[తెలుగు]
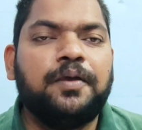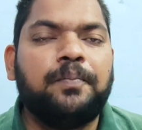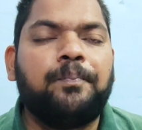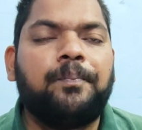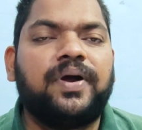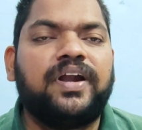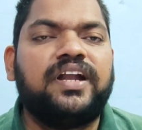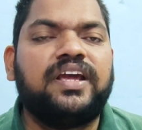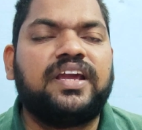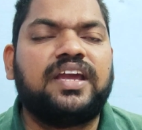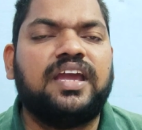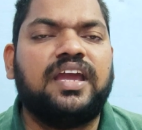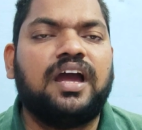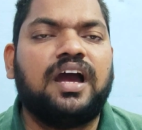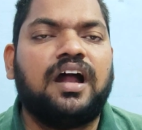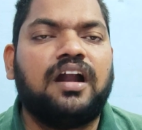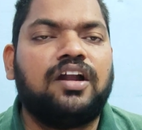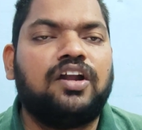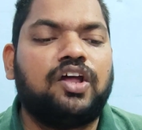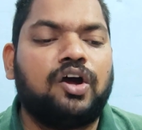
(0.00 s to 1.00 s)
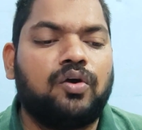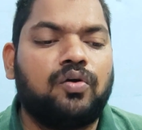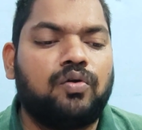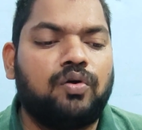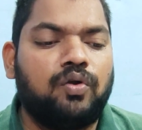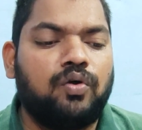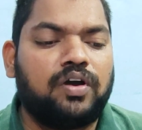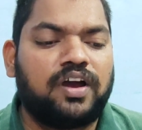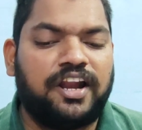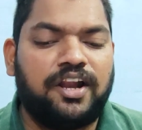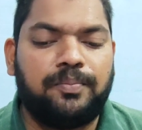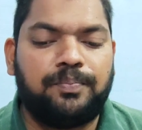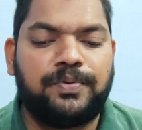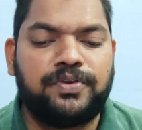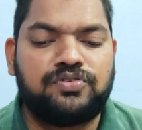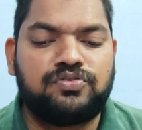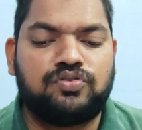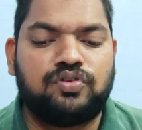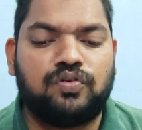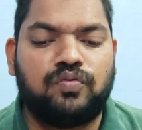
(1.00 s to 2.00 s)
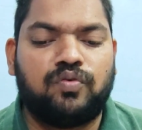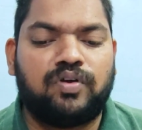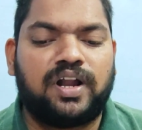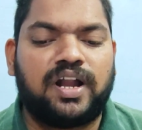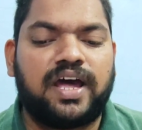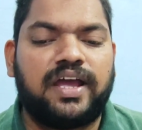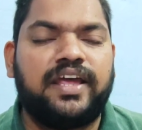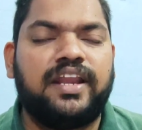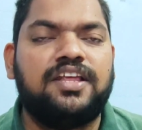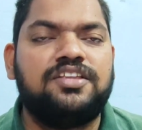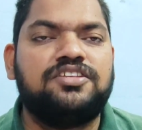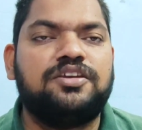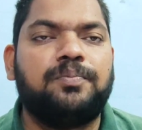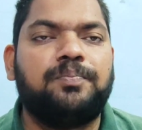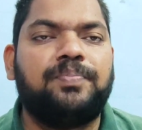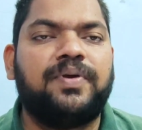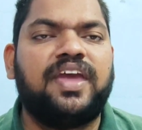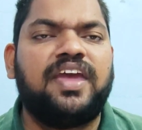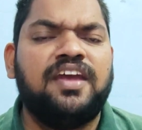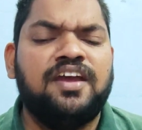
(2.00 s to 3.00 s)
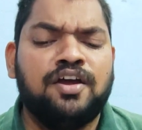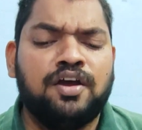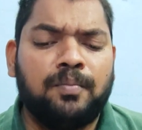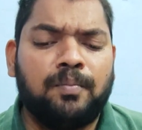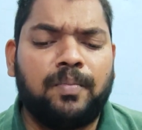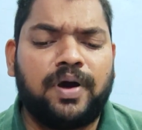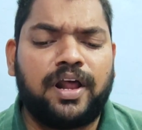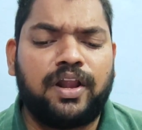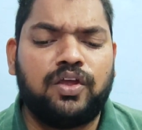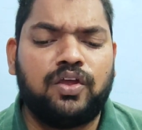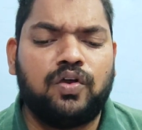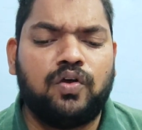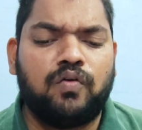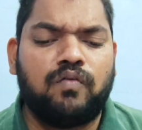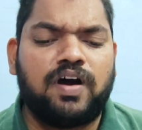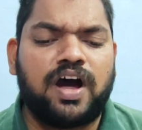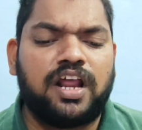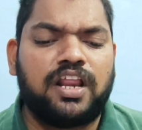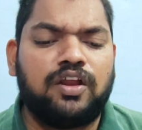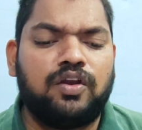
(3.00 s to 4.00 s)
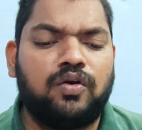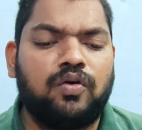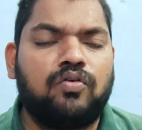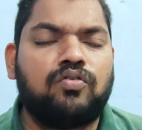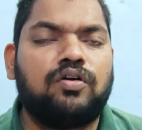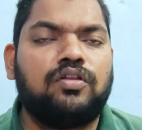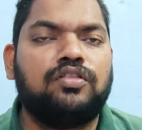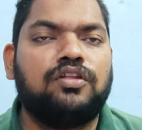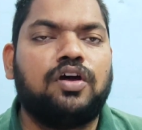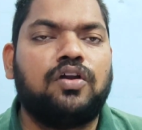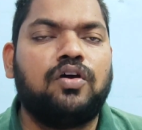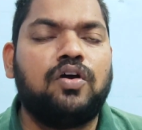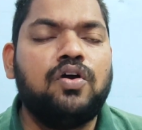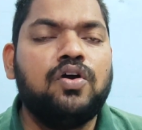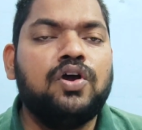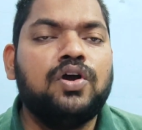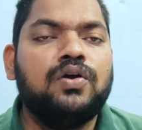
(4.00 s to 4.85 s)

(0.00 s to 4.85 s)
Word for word: ఇప్పటికీ అడ్డంకులు కల్పిస్తూ ఉన్నాయని చెప్పి మరియు వారిలో కొందరు